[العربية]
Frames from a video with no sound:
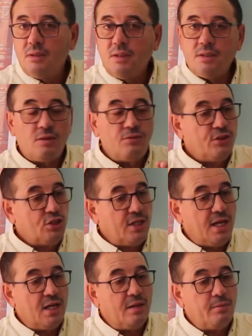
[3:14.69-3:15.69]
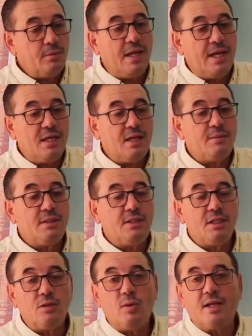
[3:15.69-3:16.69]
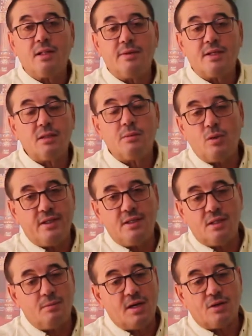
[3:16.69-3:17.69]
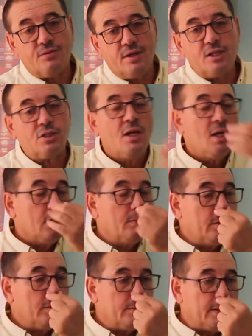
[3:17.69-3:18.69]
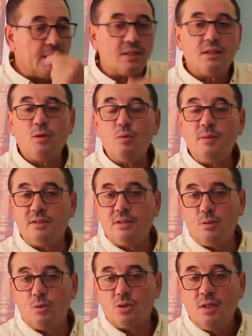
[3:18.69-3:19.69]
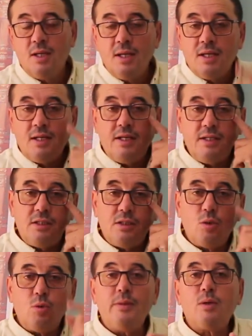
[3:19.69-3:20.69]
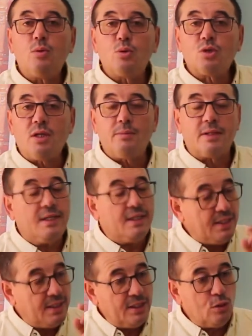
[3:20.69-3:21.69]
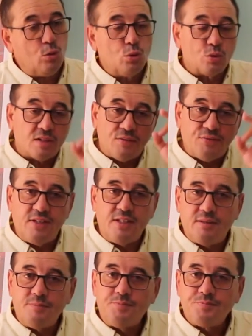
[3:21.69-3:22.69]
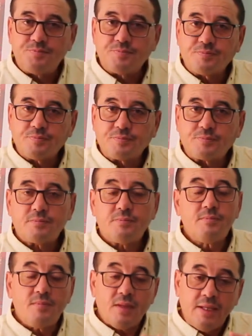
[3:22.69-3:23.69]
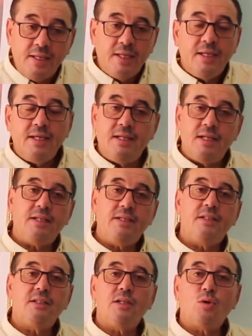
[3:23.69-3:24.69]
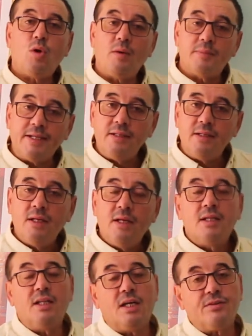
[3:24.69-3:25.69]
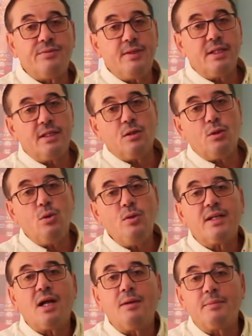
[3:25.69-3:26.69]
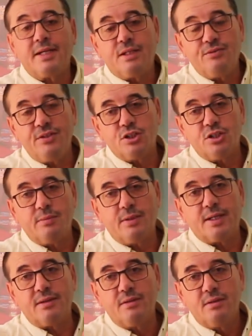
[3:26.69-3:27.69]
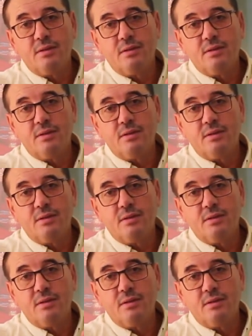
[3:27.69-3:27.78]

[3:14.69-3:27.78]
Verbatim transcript: اذا في شي علامه من العلامات ديال واحد المرض معين ما عرفناش المهم المناخر ديالو ما يسيلوش العينين ديالو ما يكونوش حمرين يكونوا صافيين الا العينين ديالو حمرين نعرف بلي داك الحلي راه مريض فيه شي مرض